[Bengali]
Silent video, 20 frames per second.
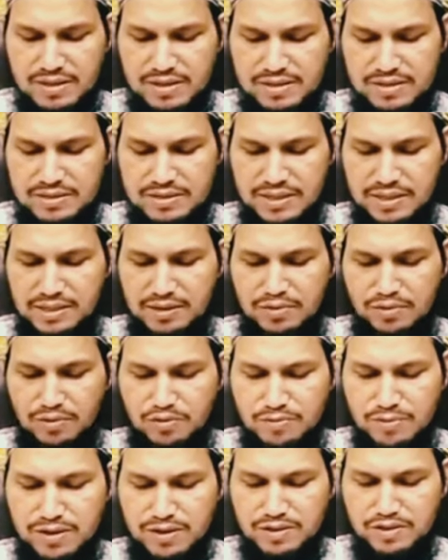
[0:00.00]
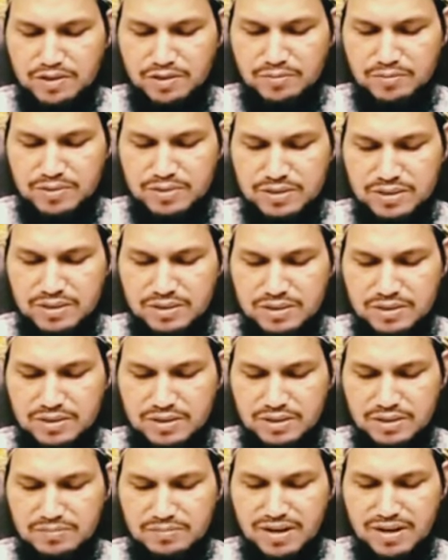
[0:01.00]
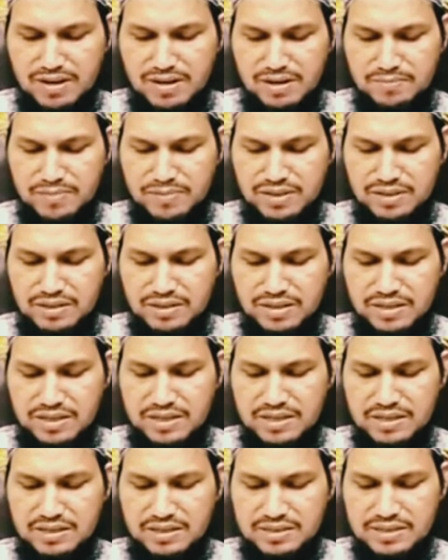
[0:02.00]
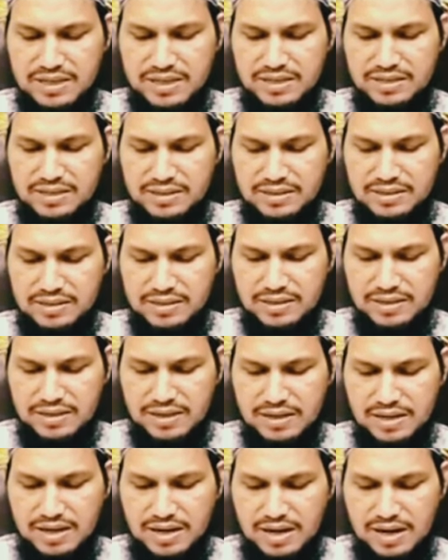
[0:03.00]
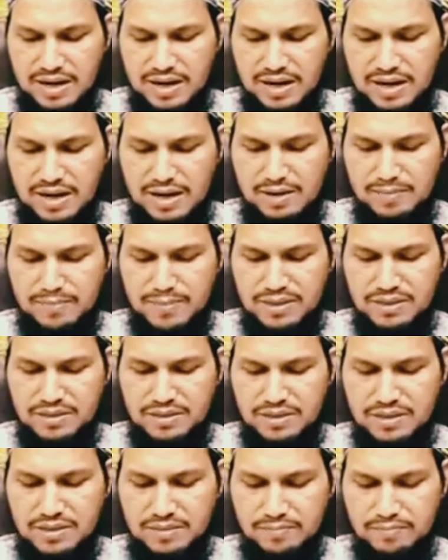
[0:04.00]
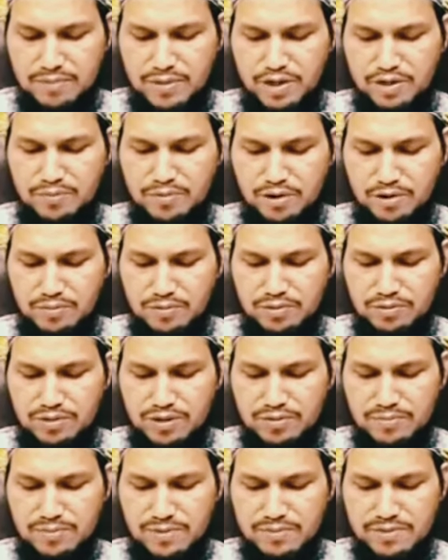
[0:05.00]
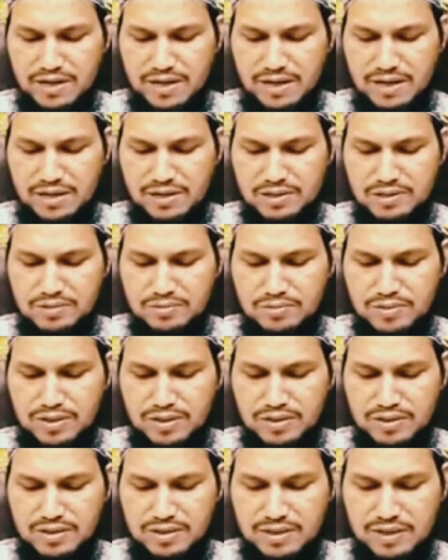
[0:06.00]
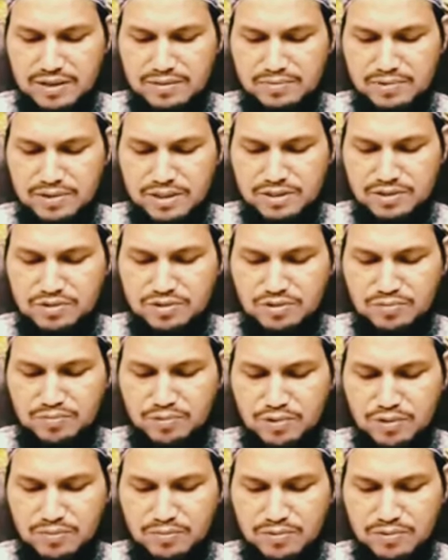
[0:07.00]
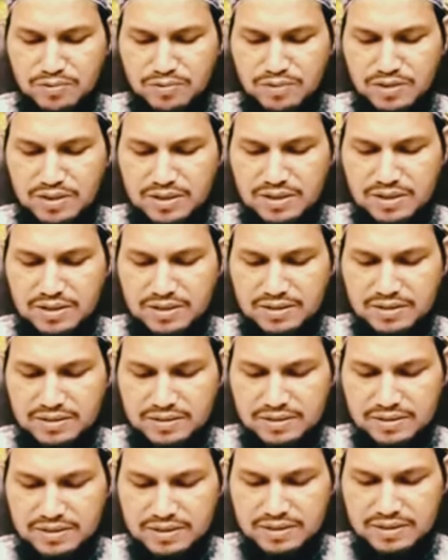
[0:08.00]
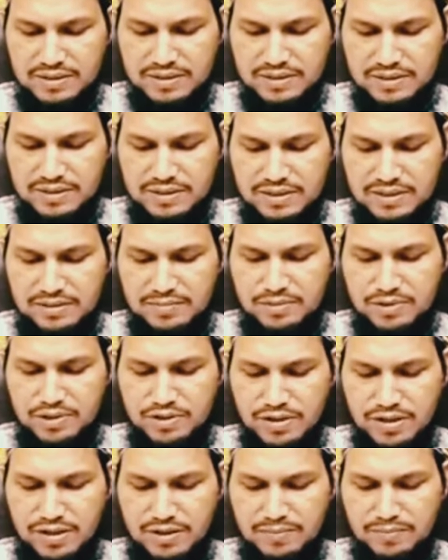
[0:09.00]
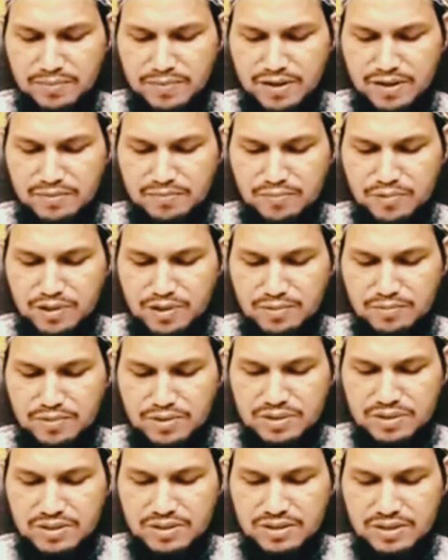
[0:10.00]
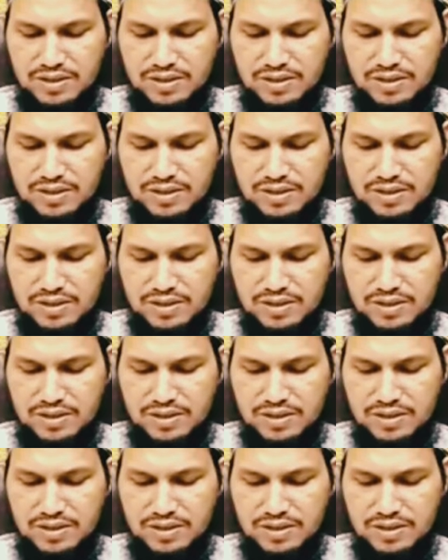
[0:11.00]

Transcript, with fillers: সাদিকুর রহমান হৃদয় হোসেন ইমামে তরিকত সৈয়দ আহমদ বেরলবী রহমতুল্লাহ ইমামে আহলে সুন্নাত কারামত আলী জনপুর রহমতুল্লাহ আলাই এই বিষয়ে আপনার মতামত কি